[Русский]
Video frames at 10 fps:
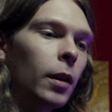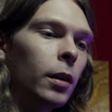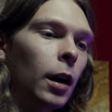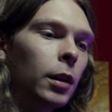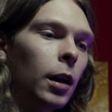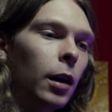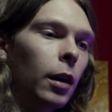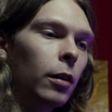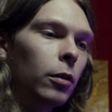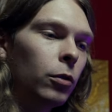
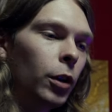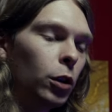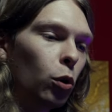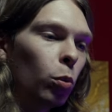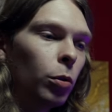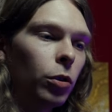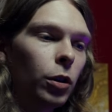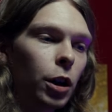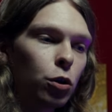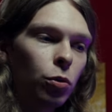когда в этой комнате
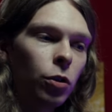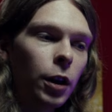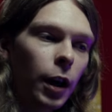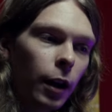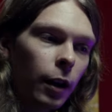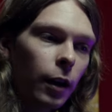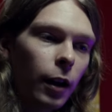нахожусь я,